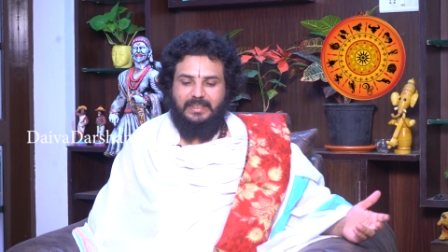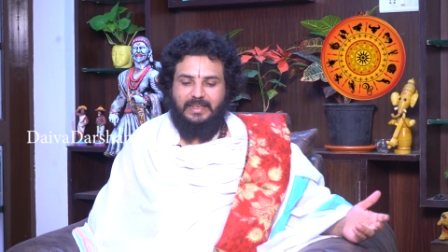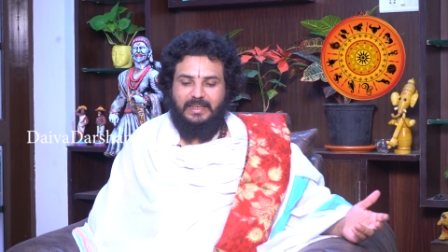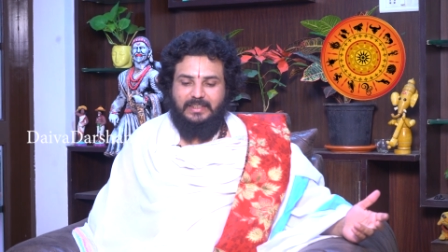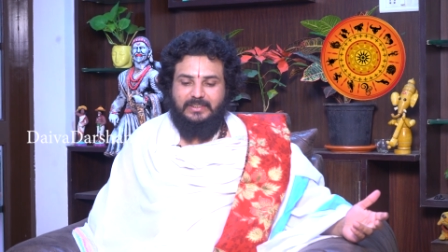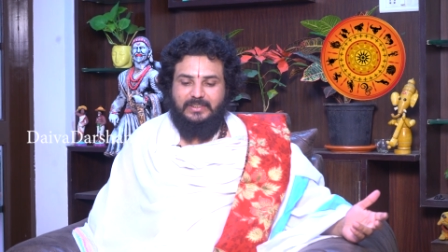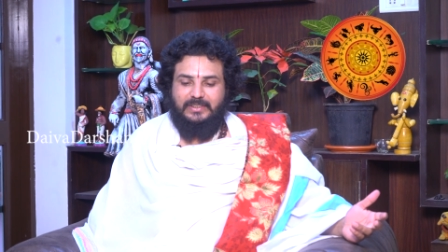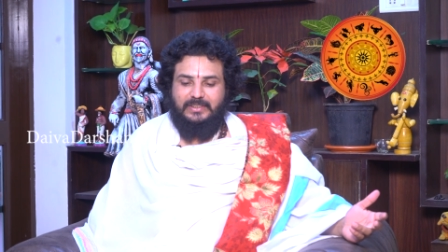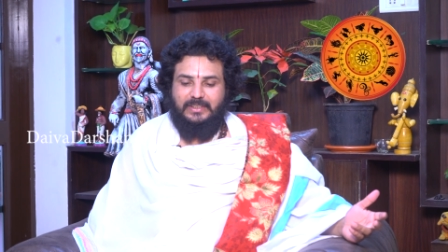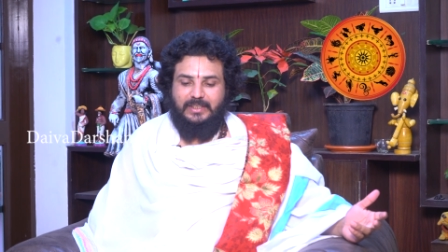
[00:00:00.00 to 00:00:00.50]

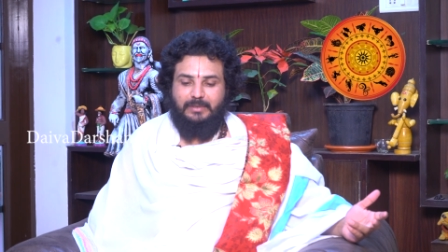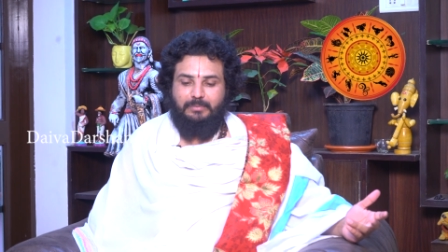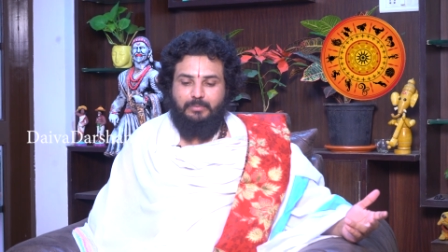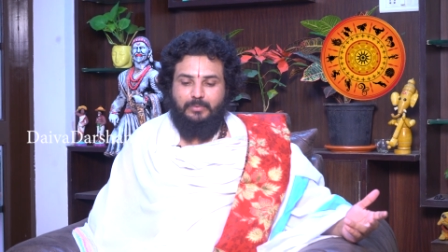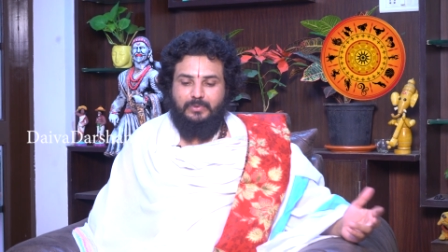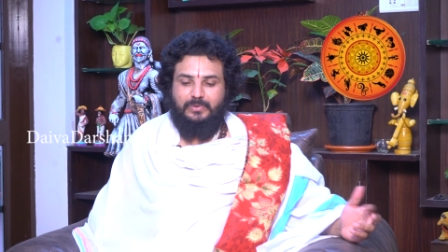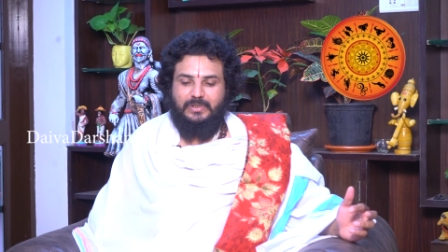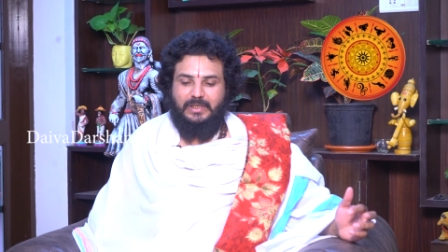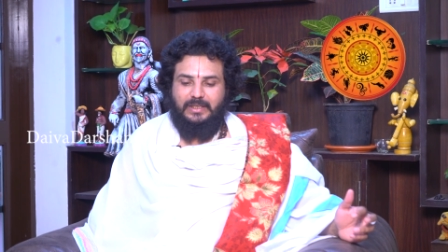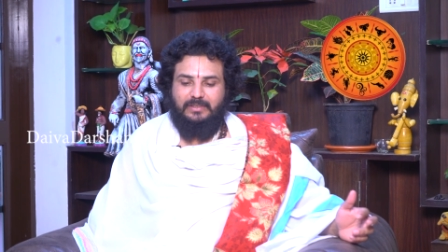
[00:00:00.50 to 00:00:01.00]
రాశి స్త్రీ
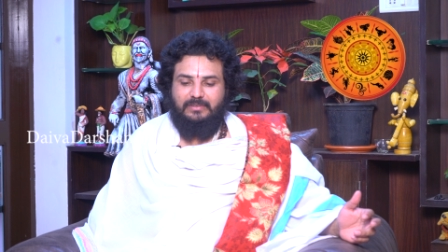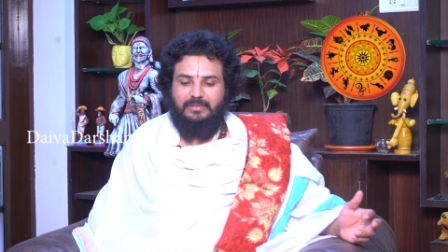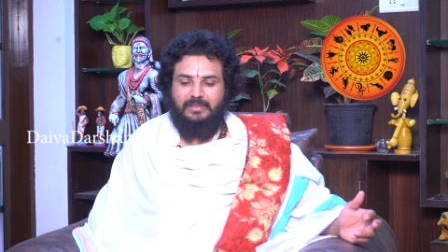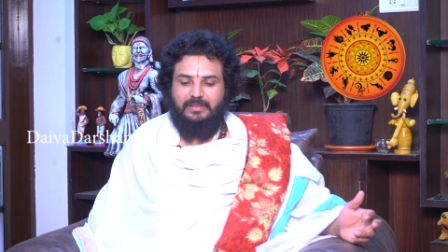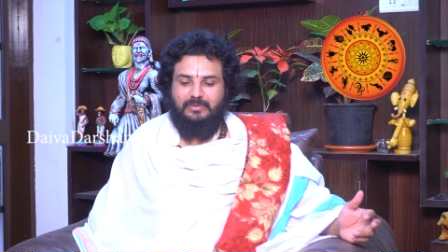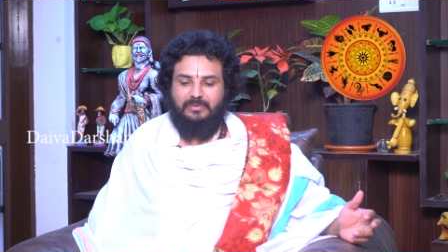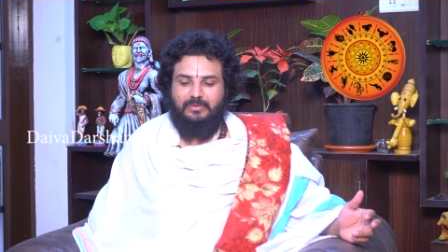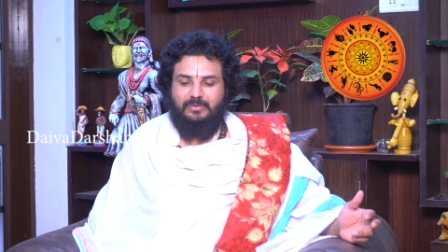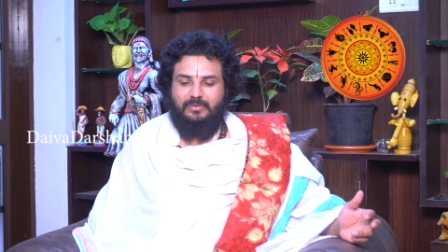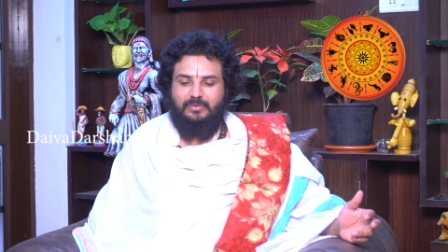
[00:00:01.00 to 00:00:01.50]

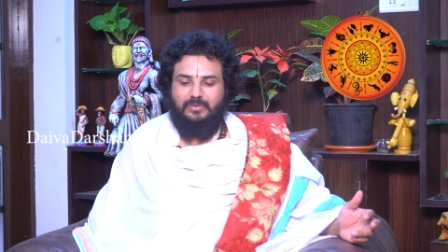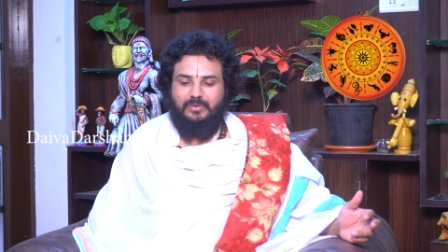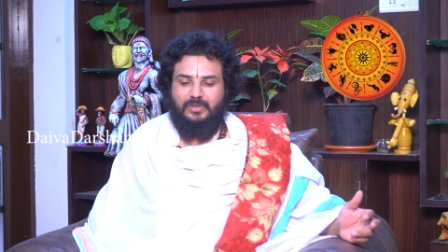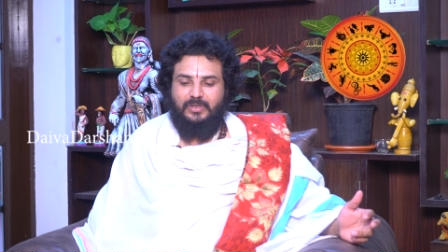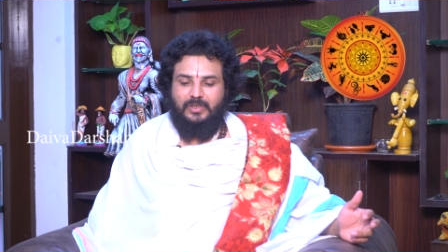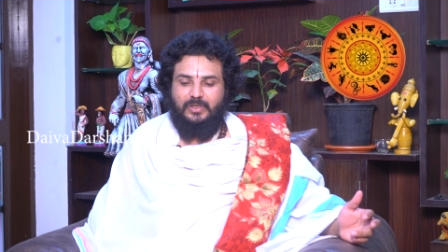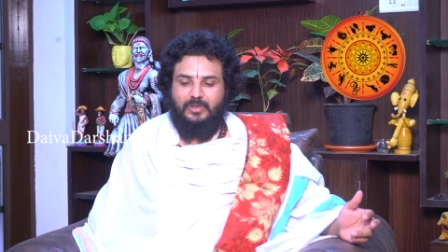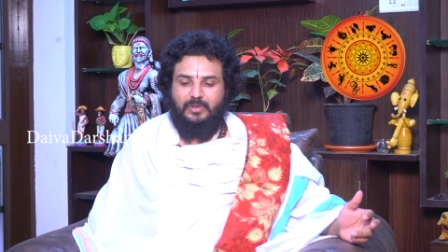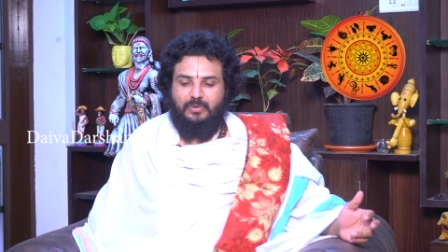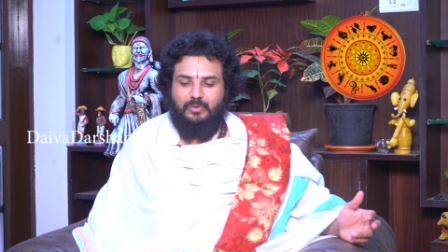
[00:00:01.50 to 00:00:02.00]
పురుషాదులకు
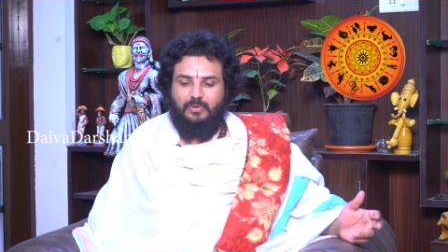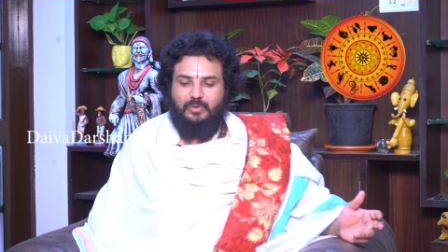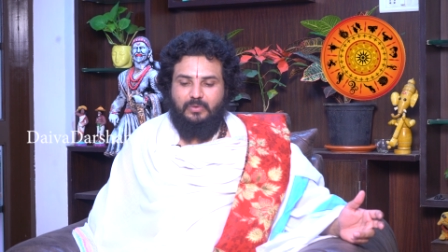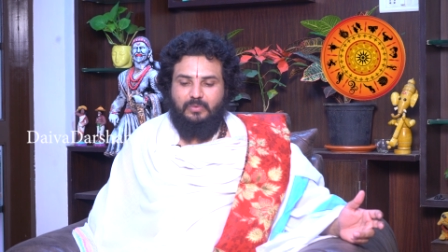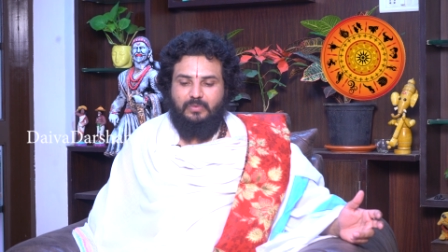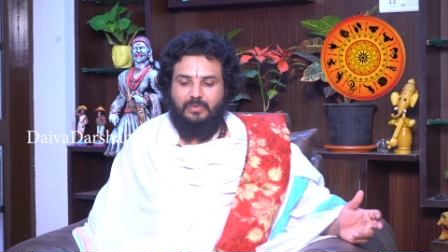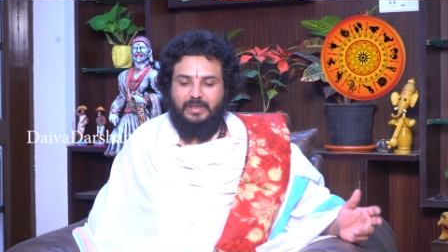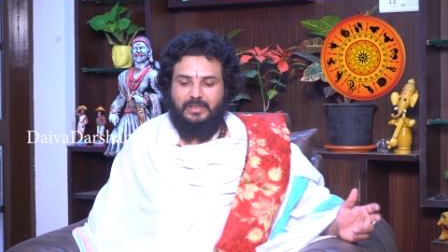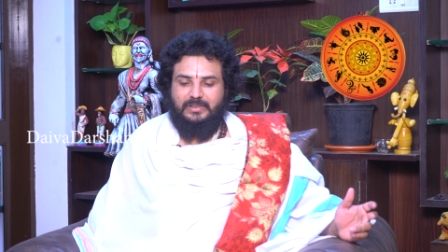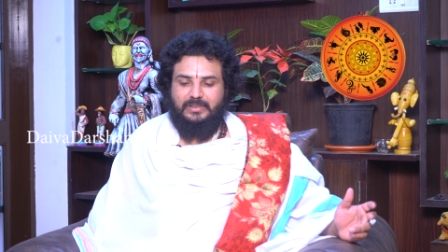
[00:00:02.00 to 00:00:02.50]

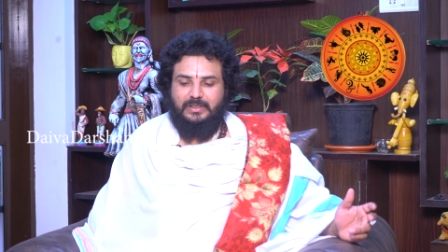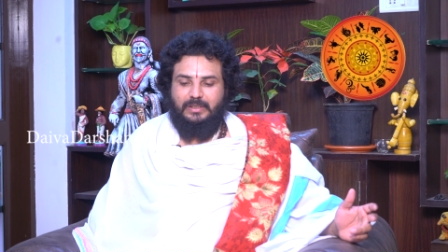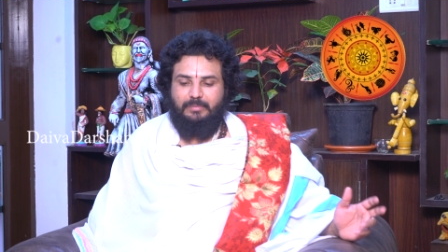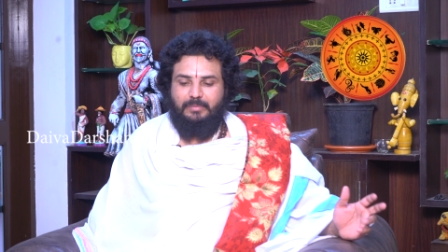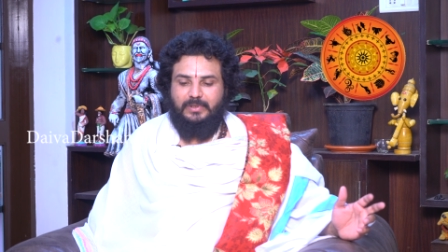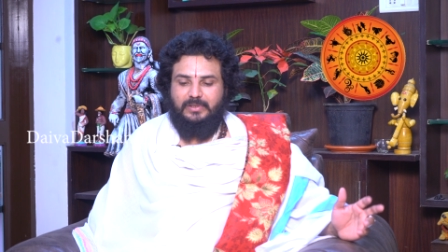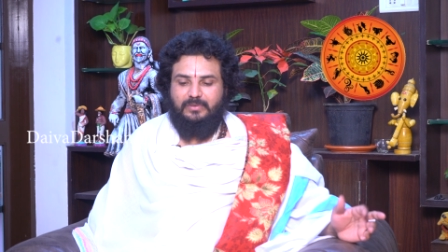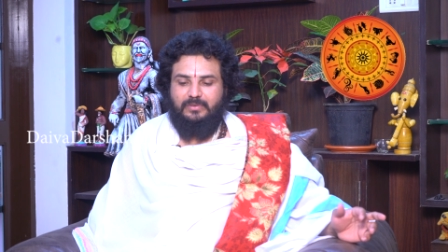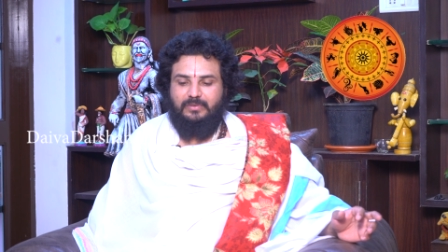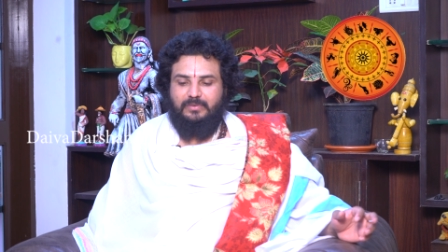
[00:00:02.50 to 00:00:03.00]
గురువు
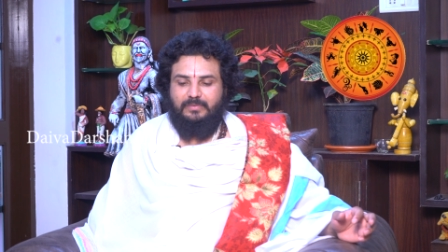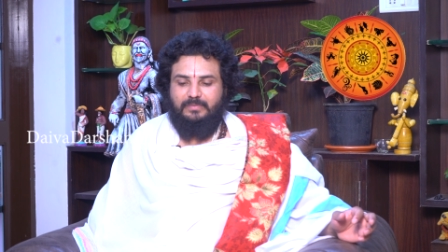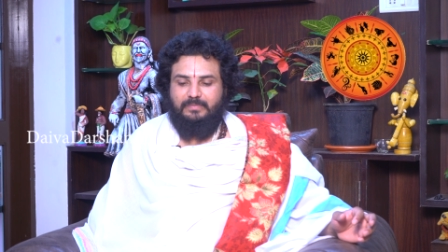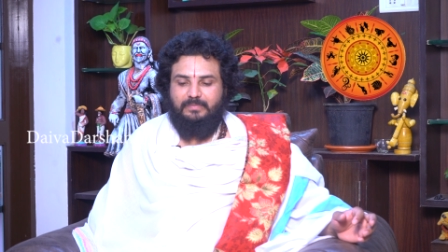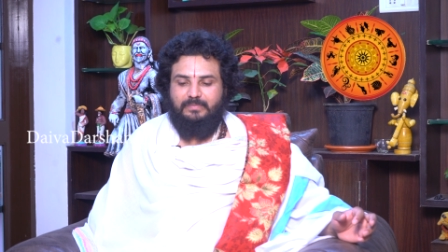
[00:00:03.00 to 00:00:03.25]
అష్టమందు